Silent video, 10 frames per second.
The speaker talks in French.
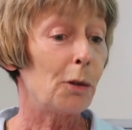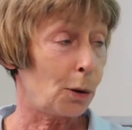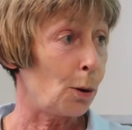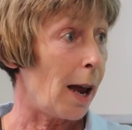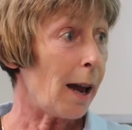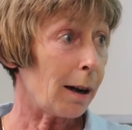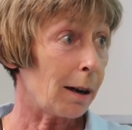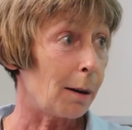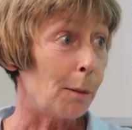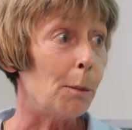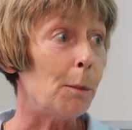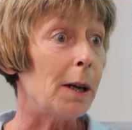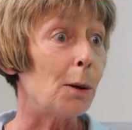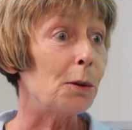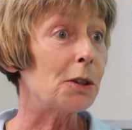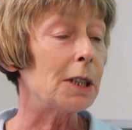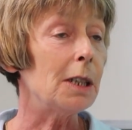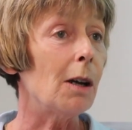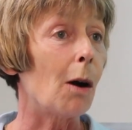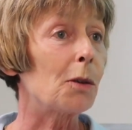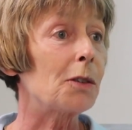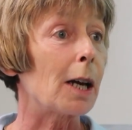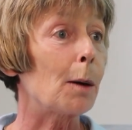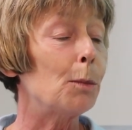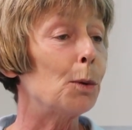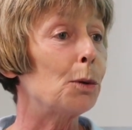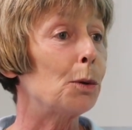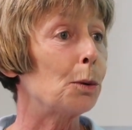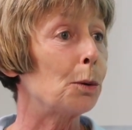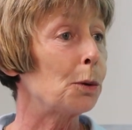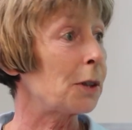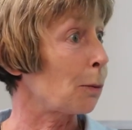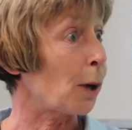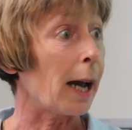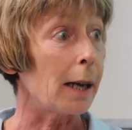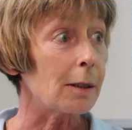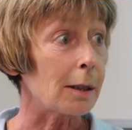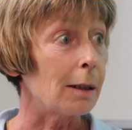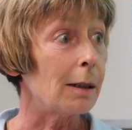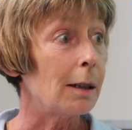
scolaire, mais aussi en termes de savoir-être.